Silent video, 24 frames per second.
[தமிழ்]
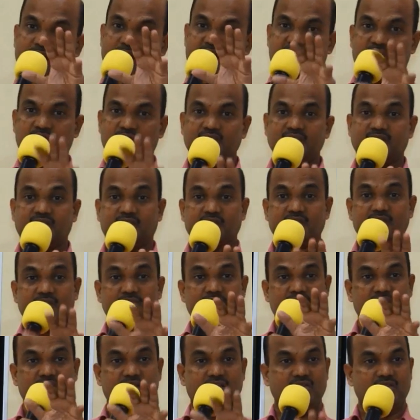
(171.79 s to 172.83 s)

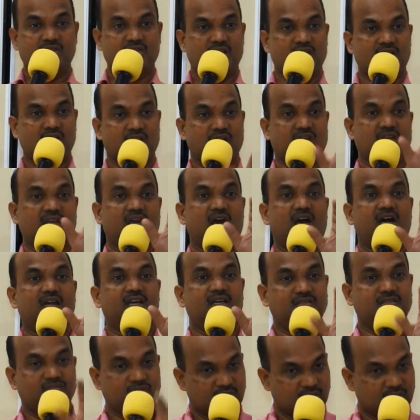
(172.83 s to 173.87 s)
பாவத்தையும் நீதியையும் நியாய